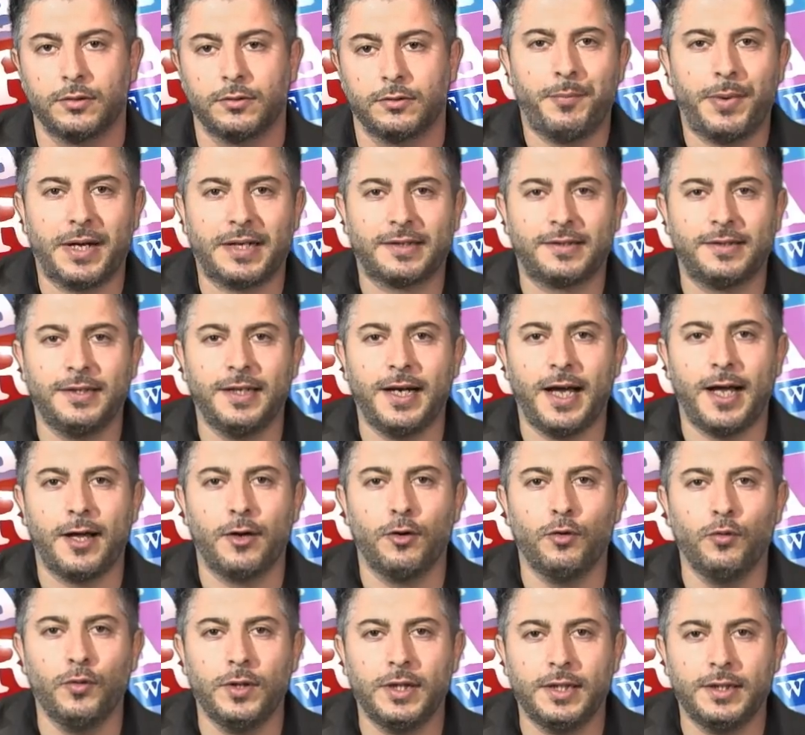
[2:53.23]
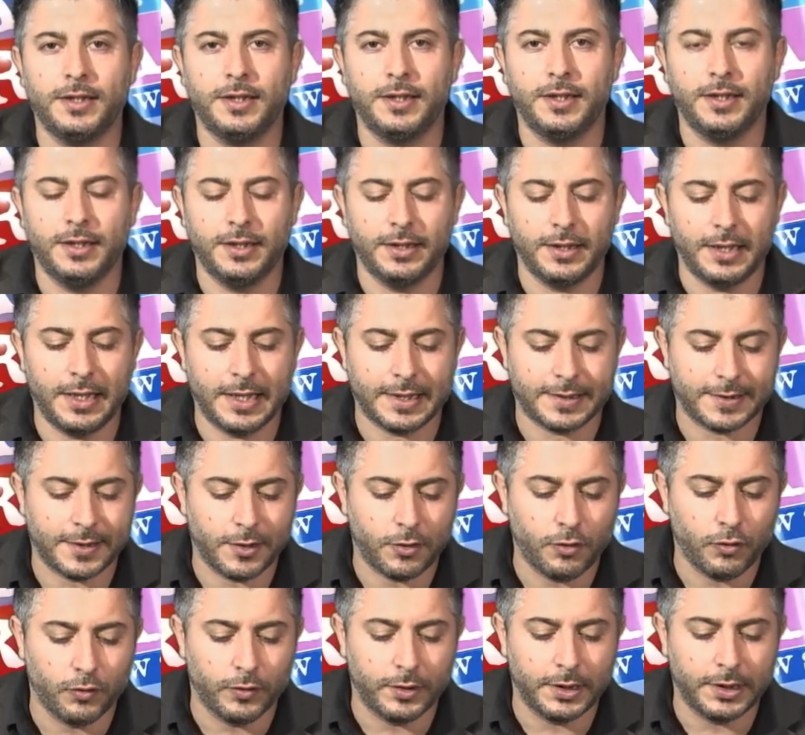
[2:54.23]
Partirà lunedì la
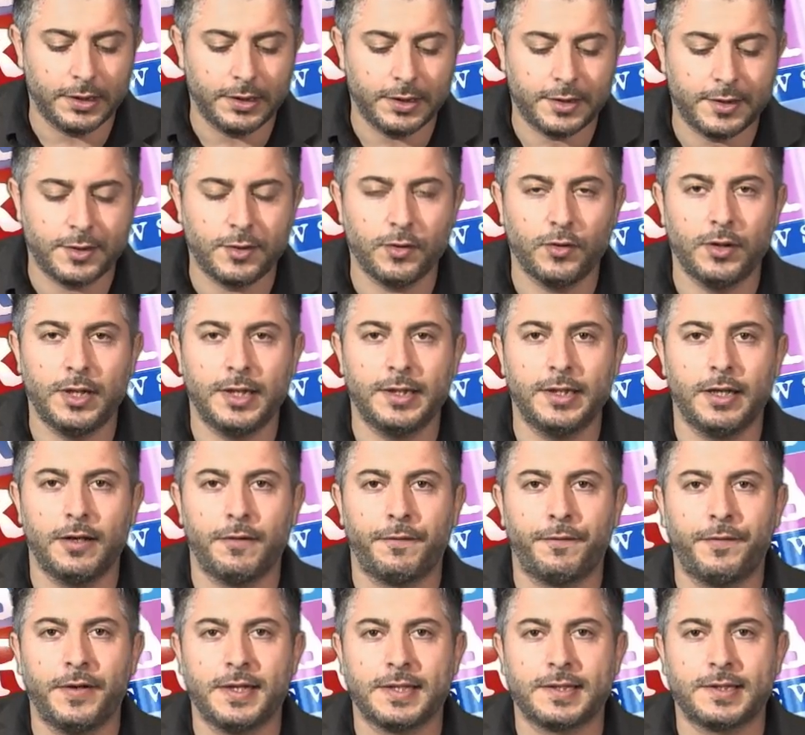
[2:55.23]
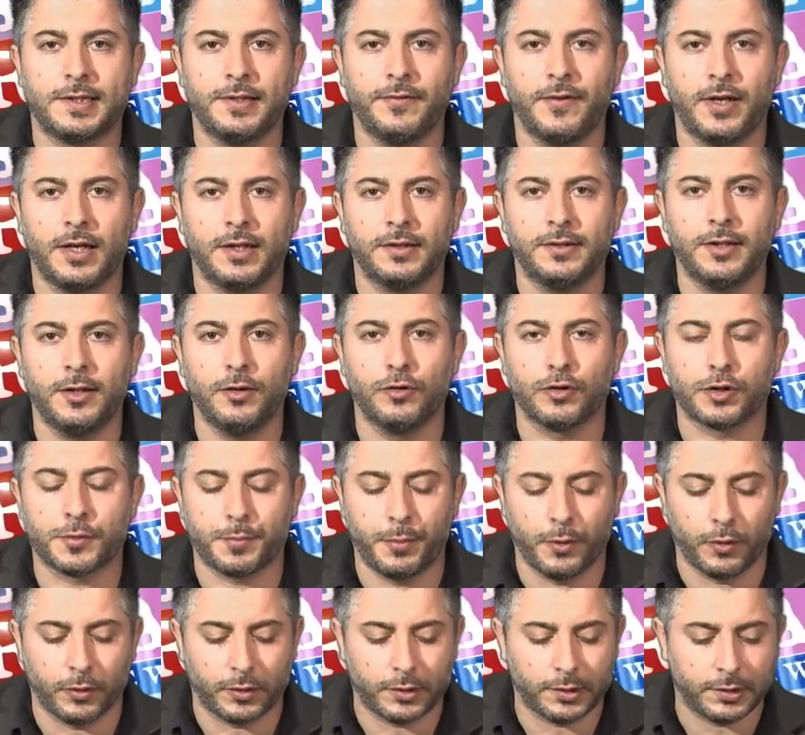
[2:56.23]
seconda edizione del Festival dello
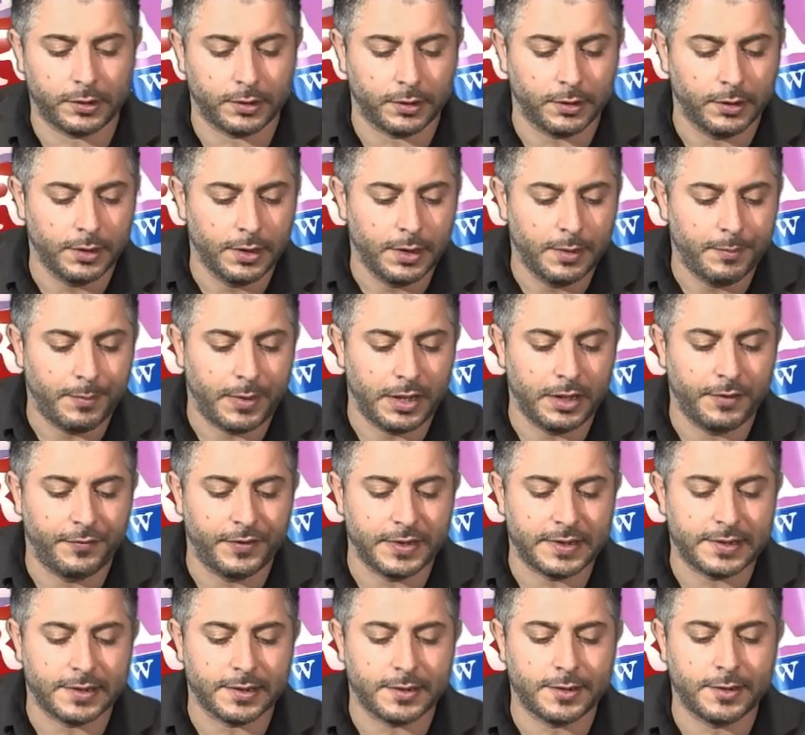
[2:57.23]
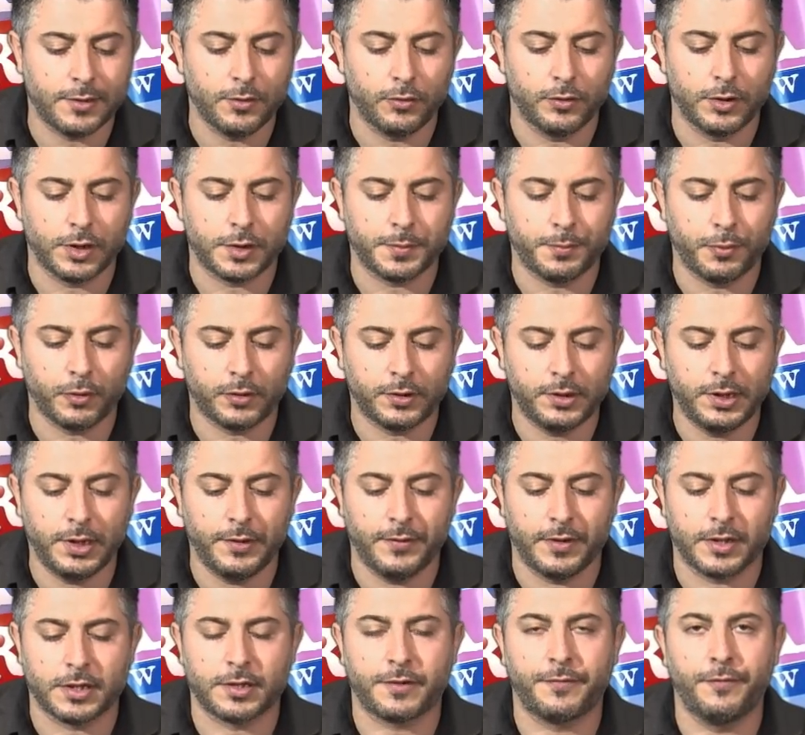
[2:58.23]
Sport, manifestazione
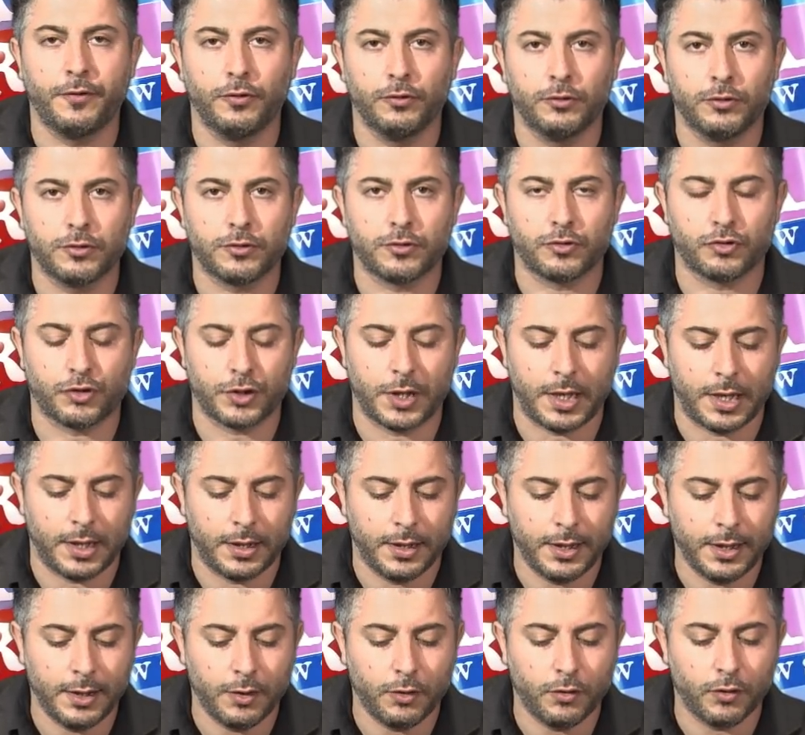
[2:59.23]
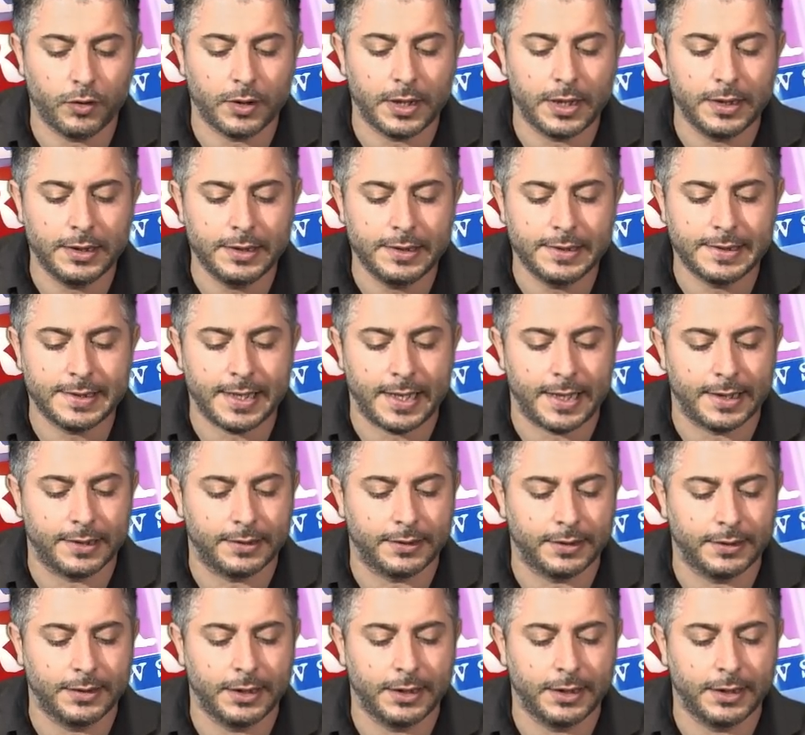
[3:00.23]
sportiva a sfondo sociale organizzata